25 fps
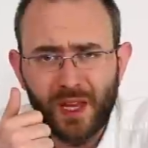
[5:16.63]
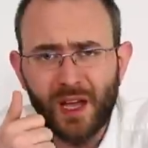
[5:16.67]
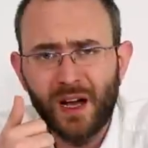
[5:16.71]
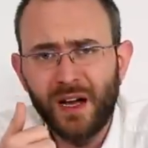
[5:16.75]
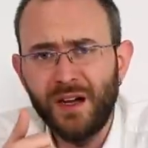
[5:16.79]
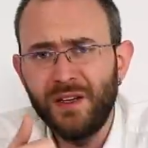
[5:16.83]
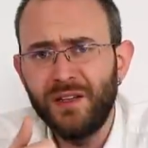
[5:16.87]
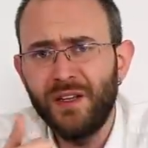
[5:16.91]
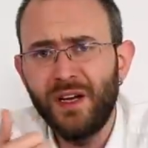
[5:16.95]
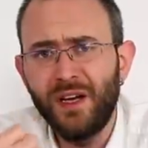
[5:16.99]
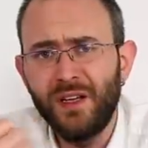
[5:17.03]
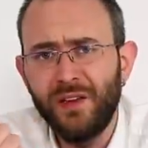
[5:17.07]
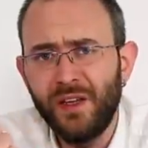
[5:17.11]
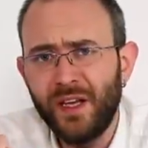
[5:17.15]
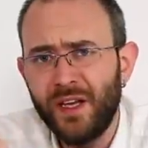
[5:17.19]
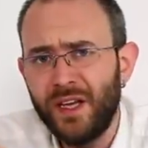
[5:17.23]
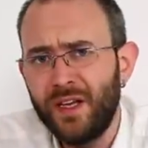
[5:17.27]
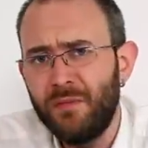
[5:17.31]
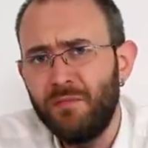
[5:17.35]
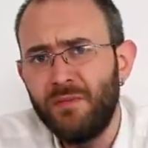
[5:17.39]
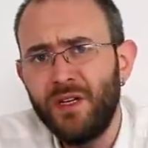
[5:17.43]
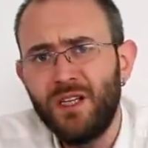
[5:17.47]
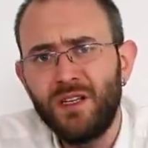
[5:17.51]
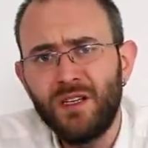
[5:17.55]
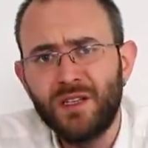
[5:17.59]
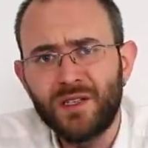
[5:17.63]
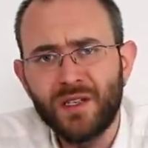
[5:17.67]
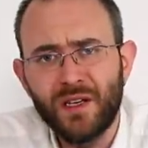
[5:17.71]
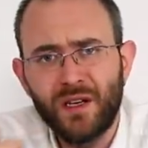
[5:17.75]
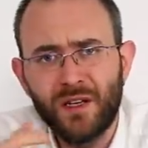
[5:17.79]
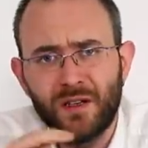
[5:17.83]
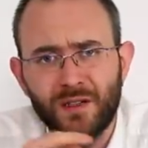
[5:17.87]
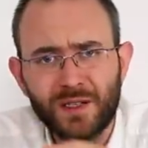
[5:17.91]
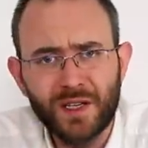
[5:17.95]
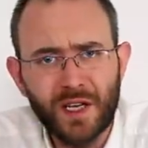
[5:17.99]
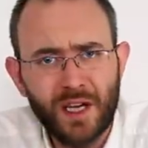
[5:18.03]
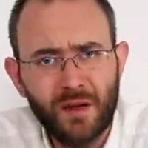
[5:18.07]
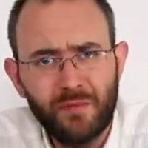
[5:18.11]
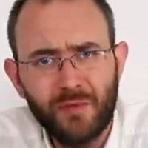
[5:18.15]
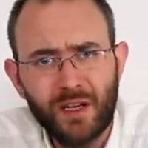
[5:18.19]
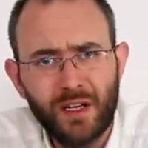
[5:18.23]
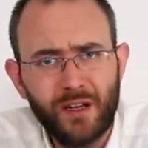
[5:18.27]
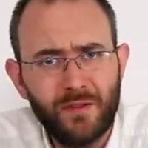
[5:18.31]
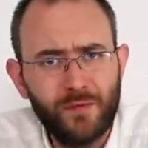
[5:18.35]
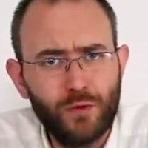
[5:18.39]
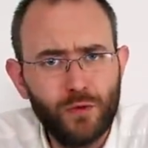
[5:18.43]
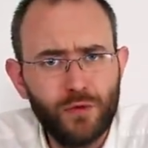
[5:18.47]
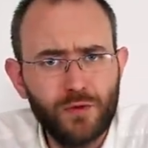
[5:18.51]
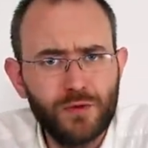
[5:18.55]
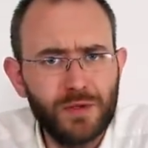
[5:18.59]
Aynı anda hem bilgisayarınıza hem
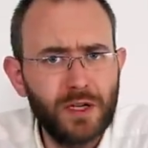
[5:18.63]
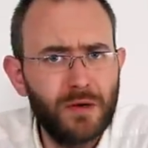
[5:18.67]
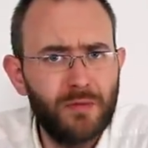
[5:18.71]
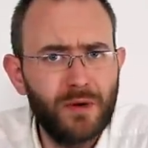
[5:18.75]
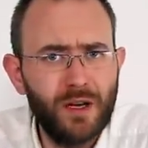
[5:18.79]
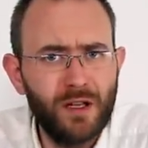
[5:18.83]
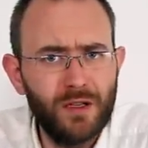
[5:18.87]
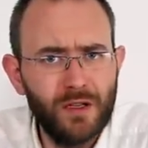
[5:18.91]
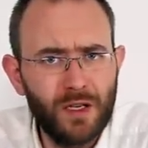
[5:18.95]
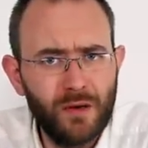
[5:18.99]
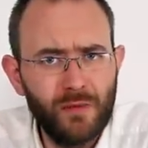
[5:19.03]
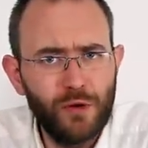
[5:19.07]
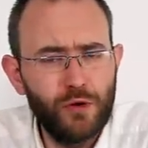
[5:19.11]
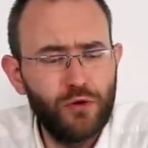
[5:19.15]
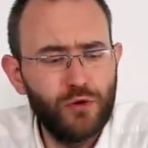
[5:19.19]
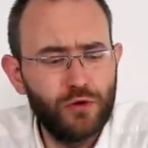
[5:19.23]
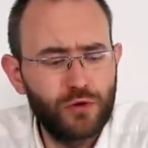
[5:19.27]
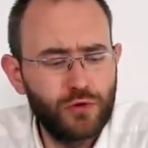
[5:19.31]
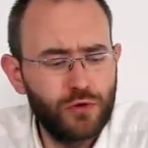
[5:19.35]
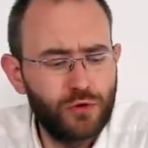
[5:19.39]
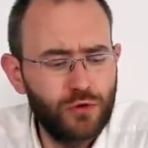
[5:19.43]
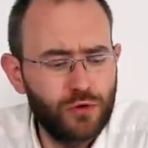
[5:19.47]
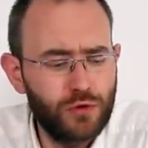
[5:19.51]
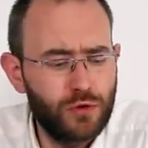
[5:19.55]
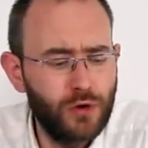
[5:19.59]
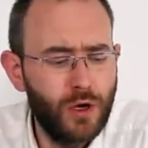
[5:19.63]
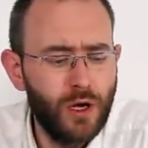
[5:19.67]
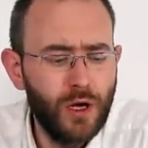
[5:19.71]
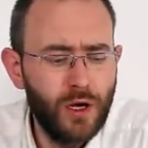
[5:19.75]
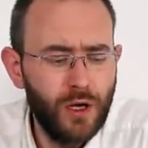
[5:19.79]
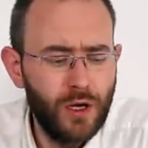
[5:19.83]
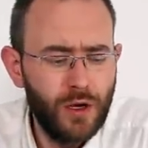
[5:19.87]
telefonunuza bağlayabiliyorsunuz.